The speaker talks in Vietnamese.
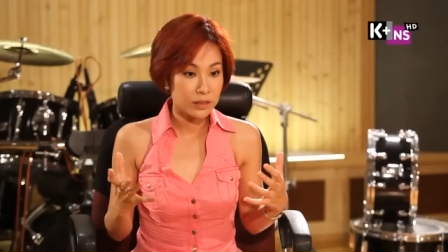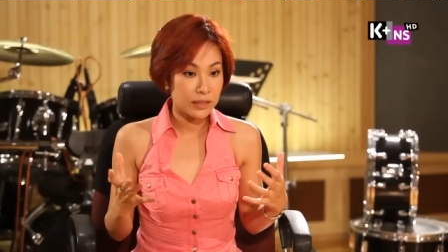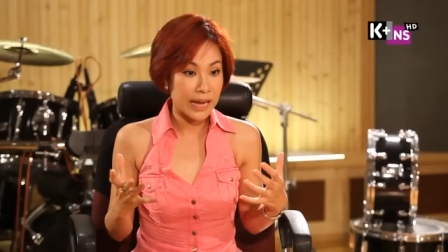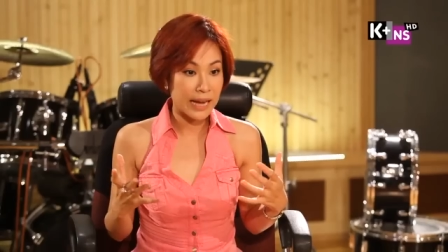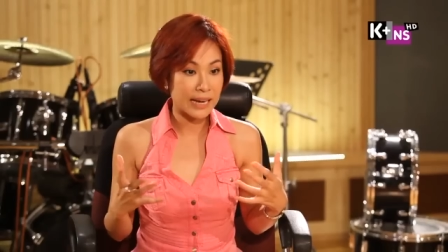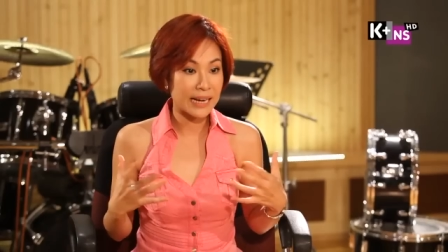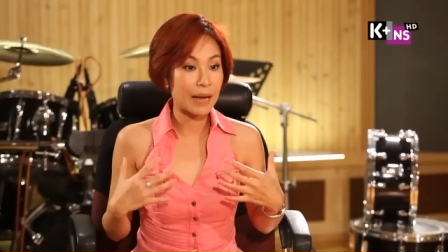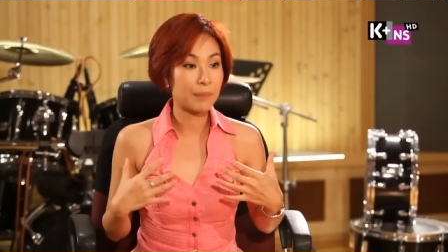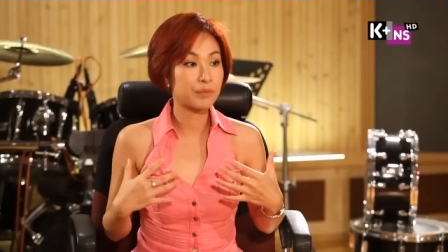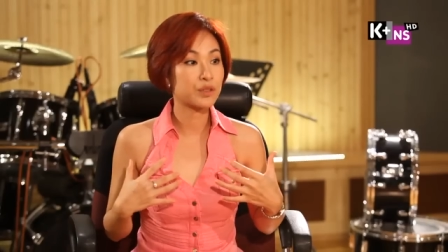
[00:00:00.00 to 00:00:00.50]

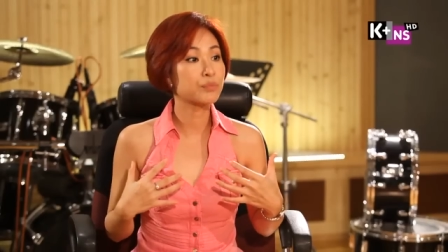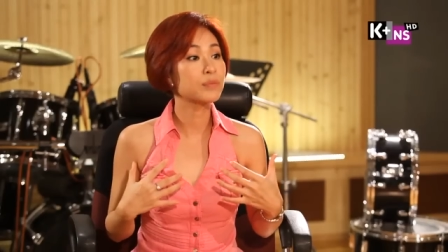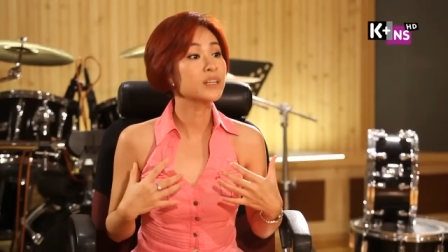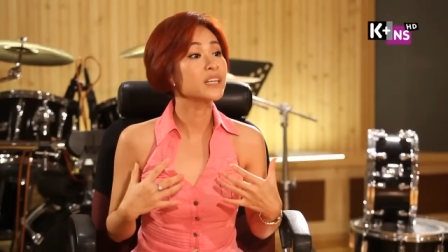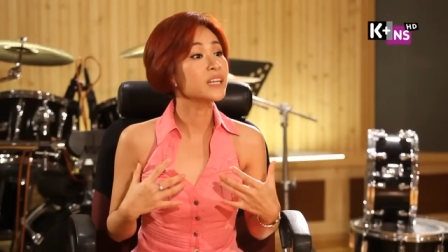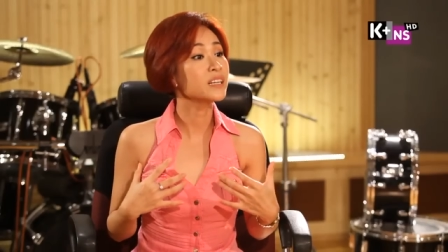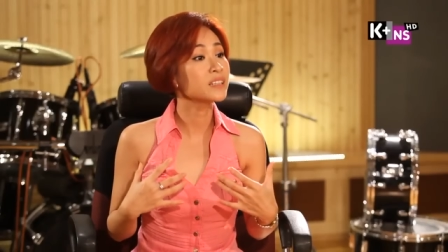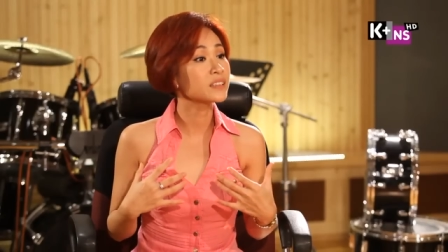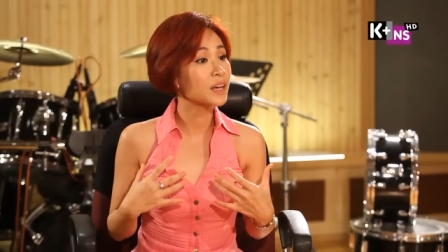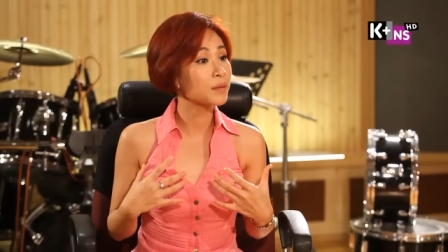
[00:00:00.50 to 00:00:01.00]
càng làm cho mình
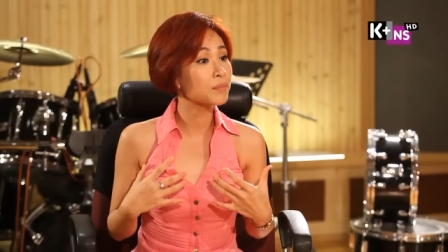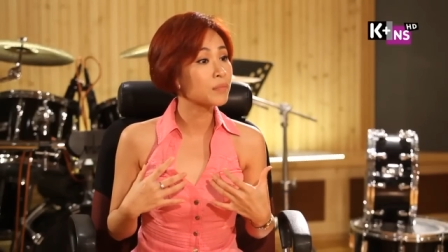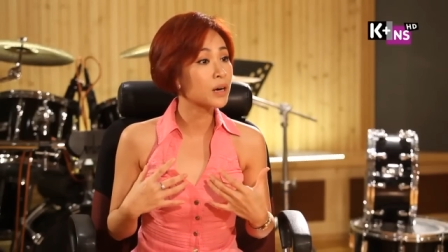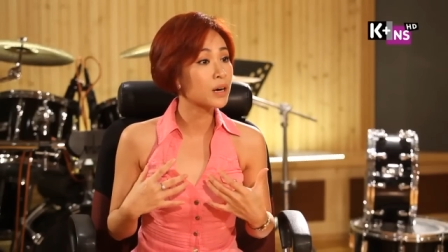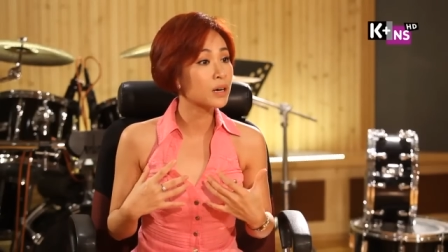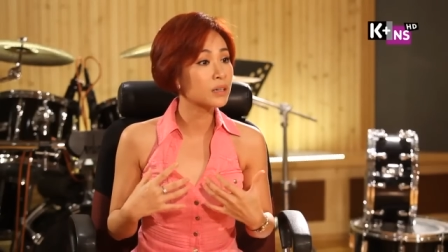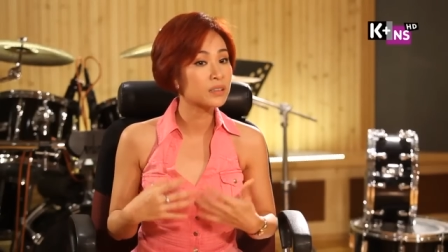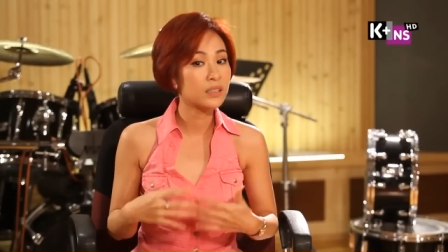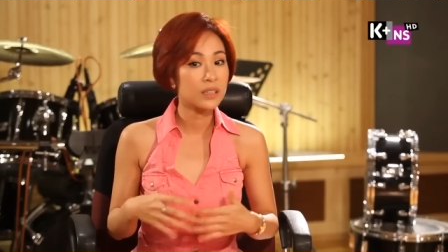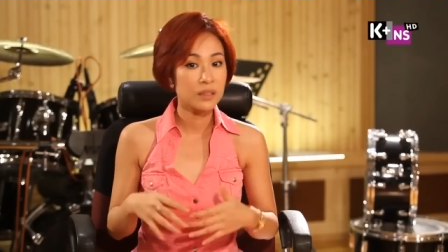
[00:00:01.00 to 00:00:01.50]
yên tâm
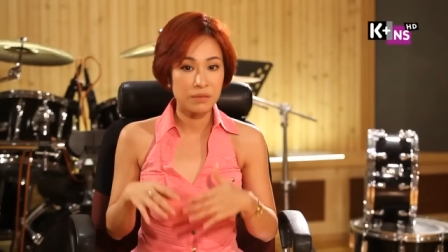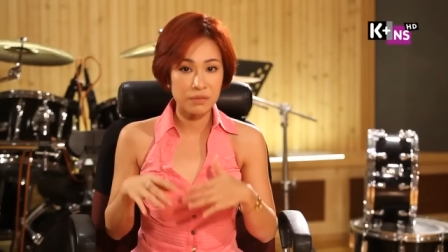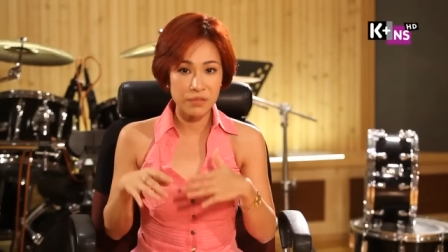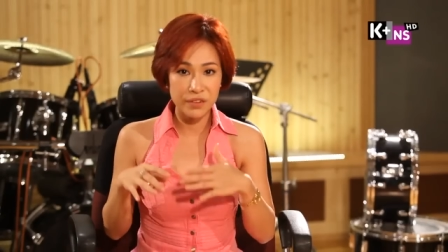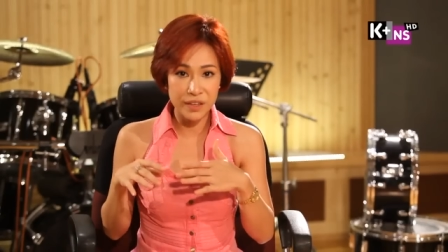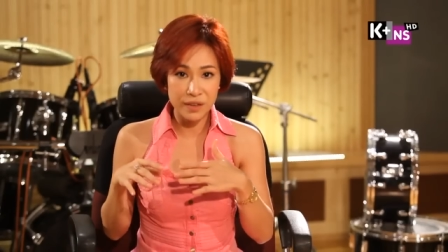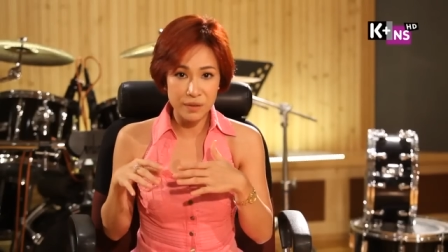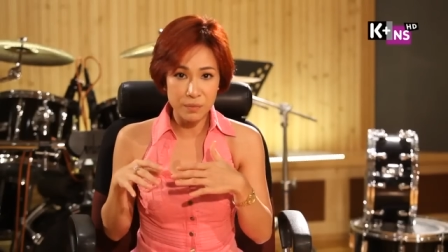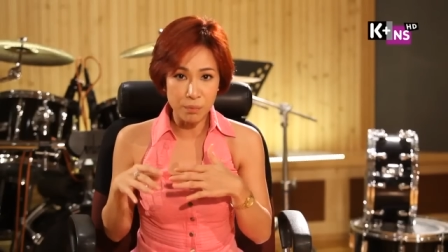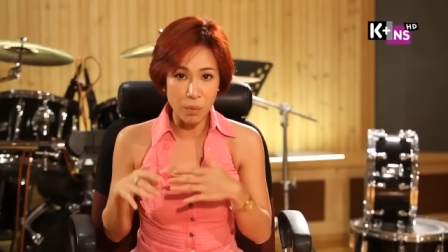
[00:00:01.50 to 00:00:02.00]
hơn
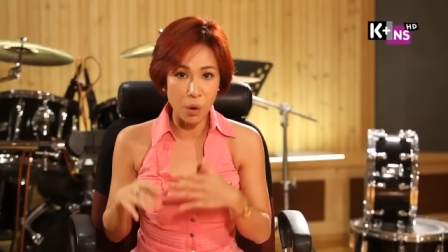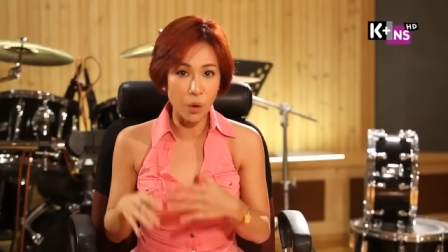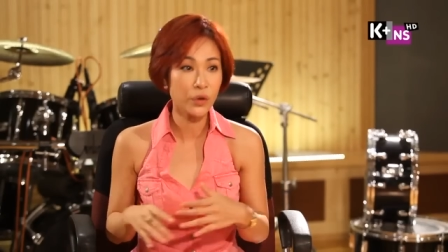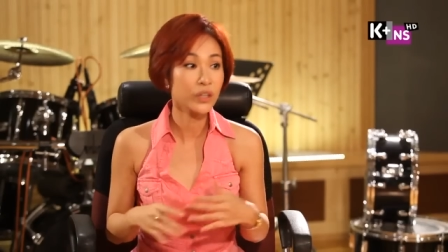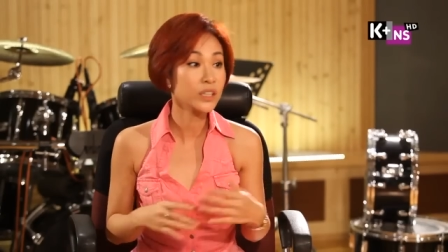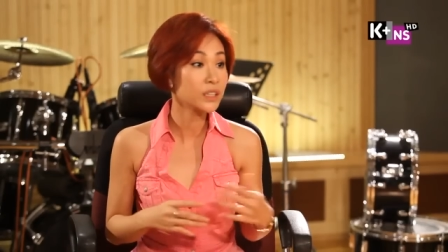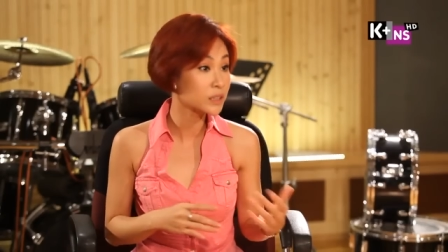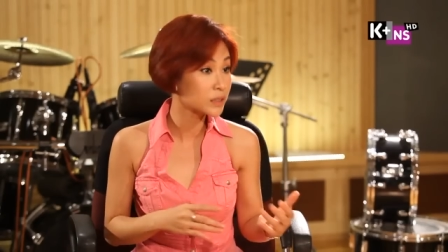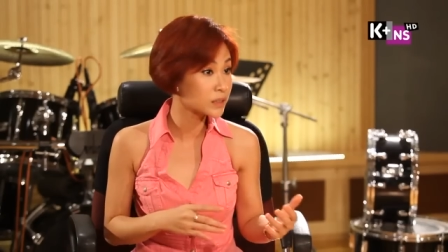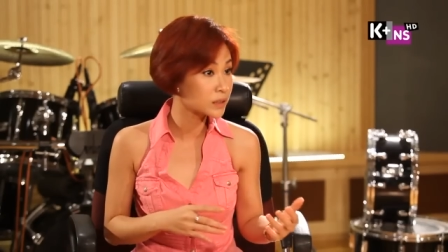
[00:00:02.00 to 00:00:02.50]
vì
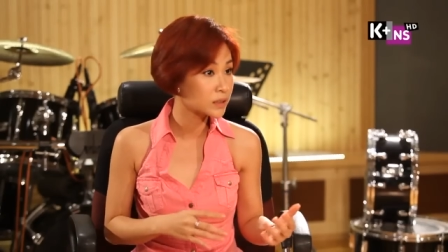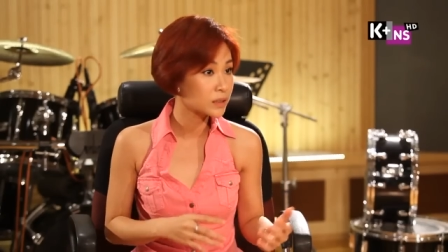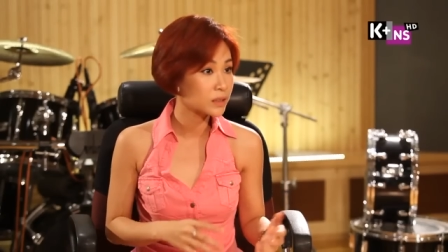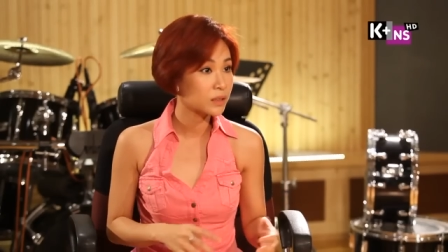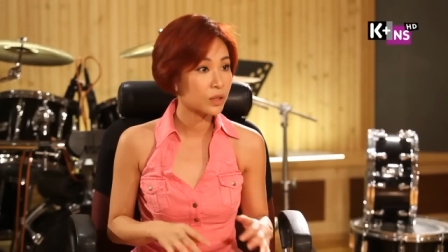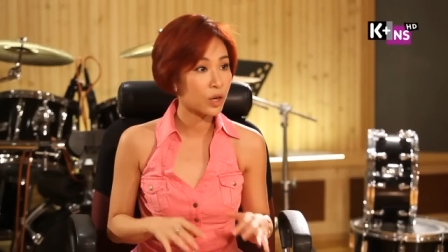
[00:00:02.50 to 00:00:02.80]
mỗi người